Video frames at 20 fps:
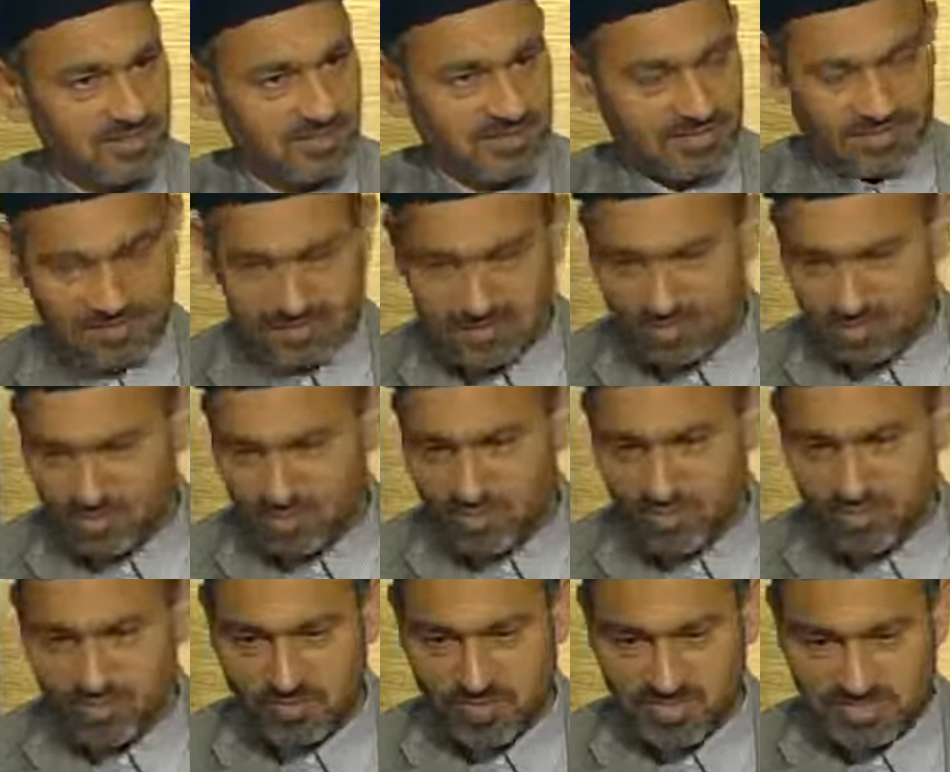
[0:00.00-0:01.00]
Evet.
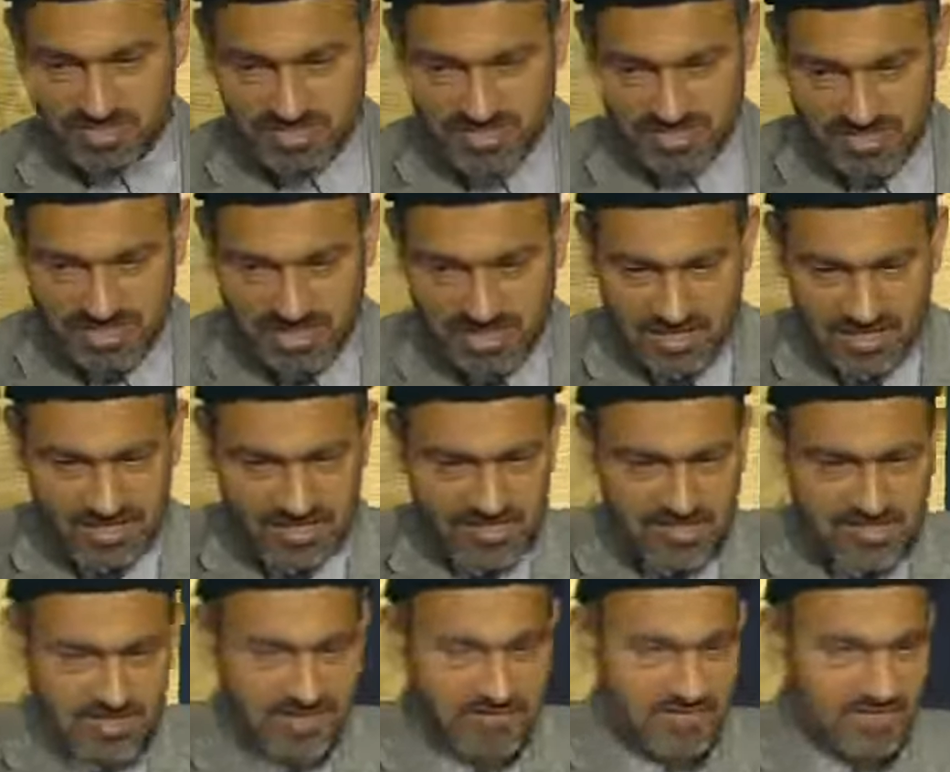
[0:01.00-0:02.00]
Bugün ben size
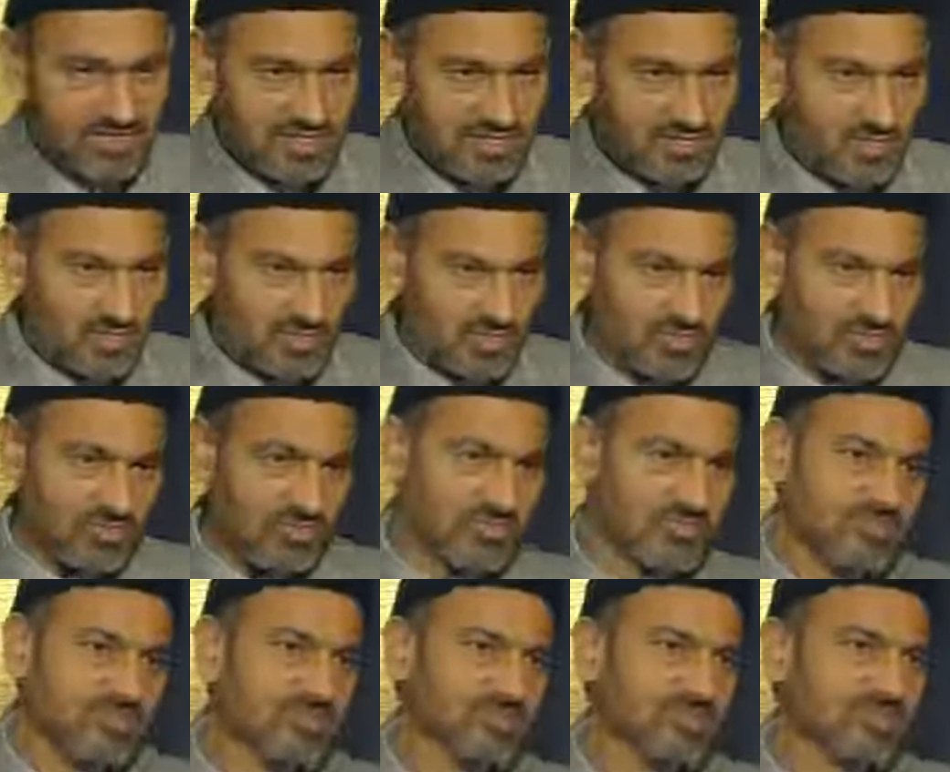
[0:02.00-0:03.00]
Diyanet'in çevirisini okudum.
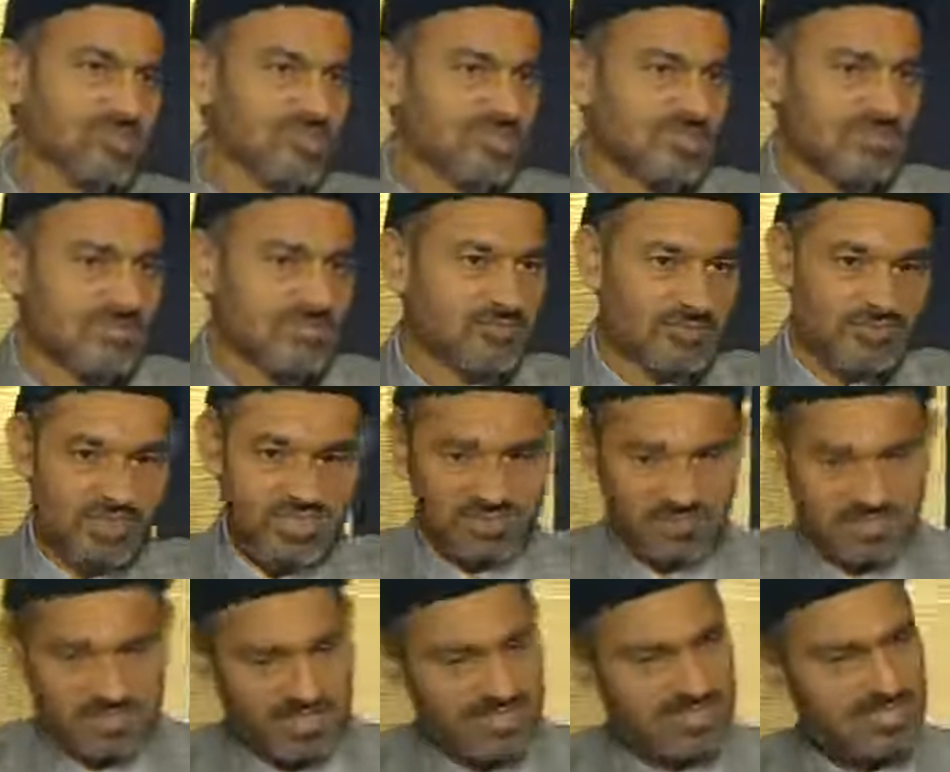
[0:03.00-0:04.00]
Bu
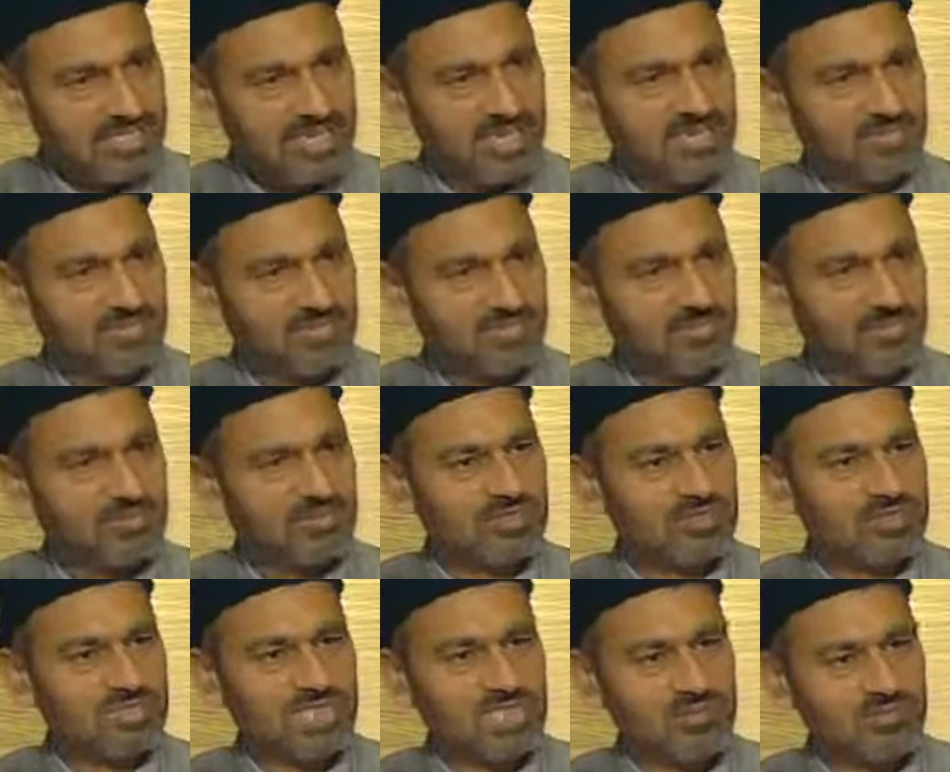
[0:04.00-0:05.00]
sadece bir tek Diyanet değil.
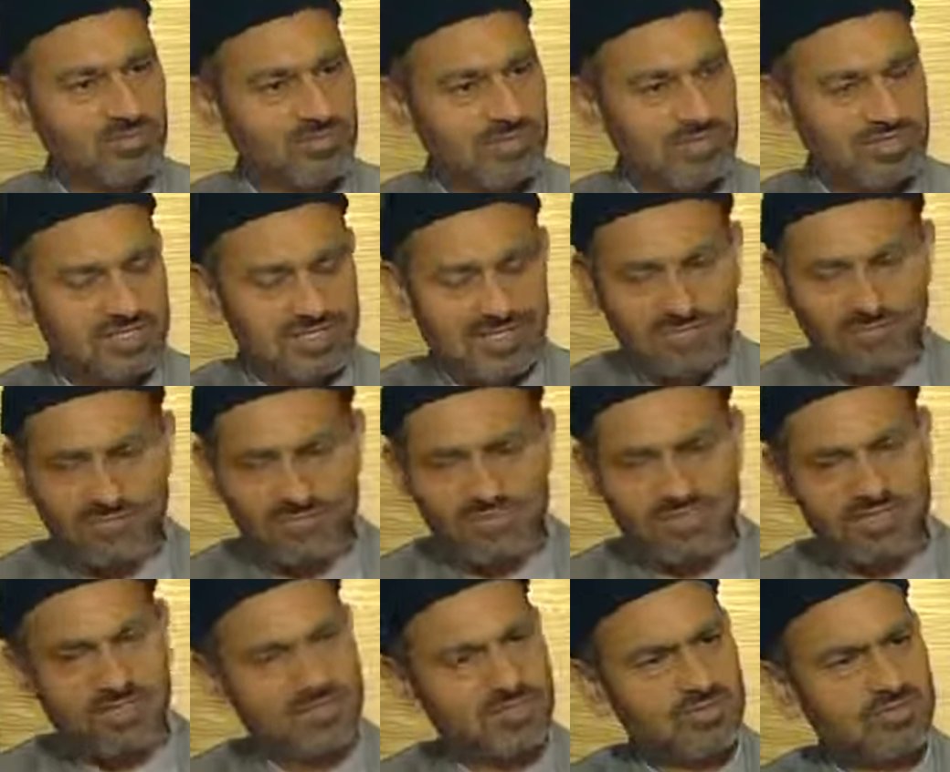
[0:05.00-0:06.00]
Bugün İslam dünyasında
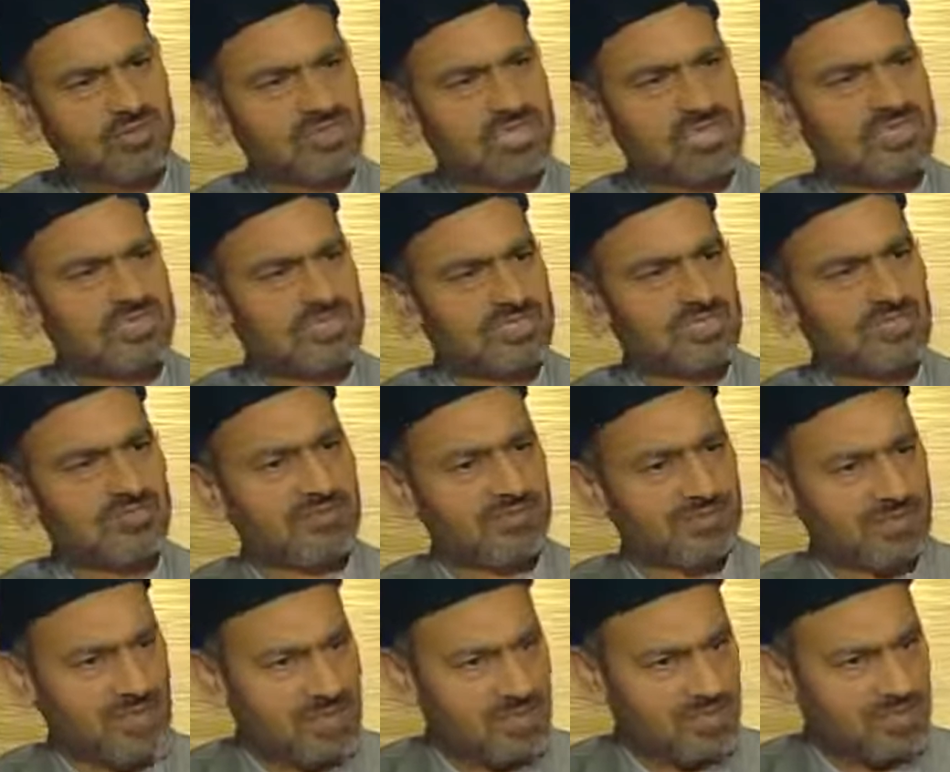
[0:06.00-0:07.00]
bunun gibi yüzlerce
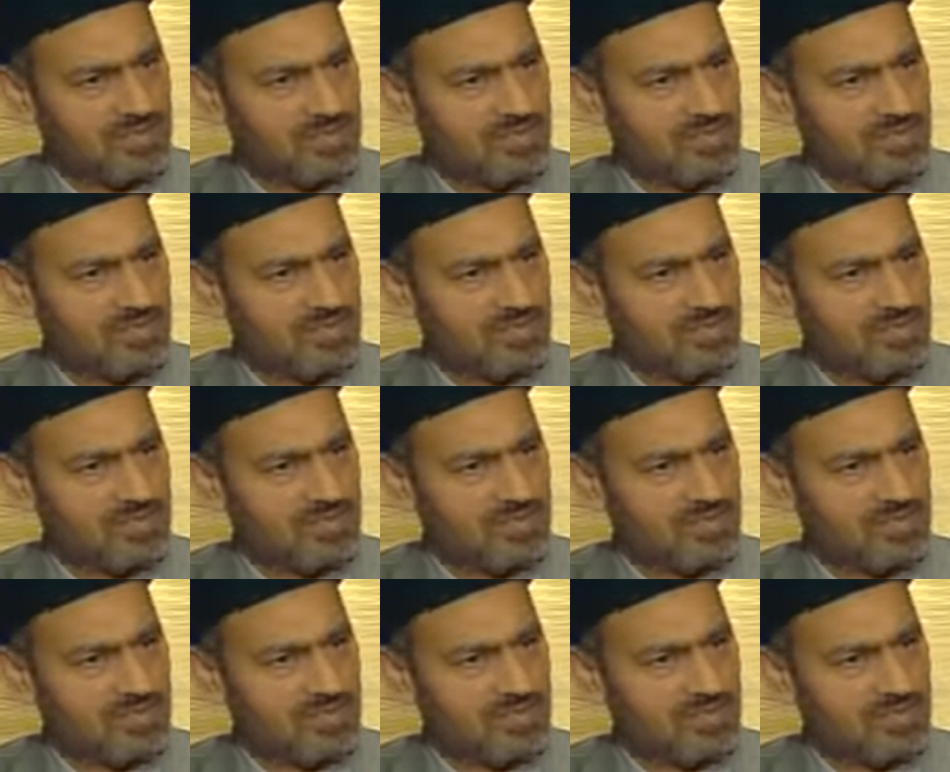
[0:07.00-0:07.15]
çeviri var.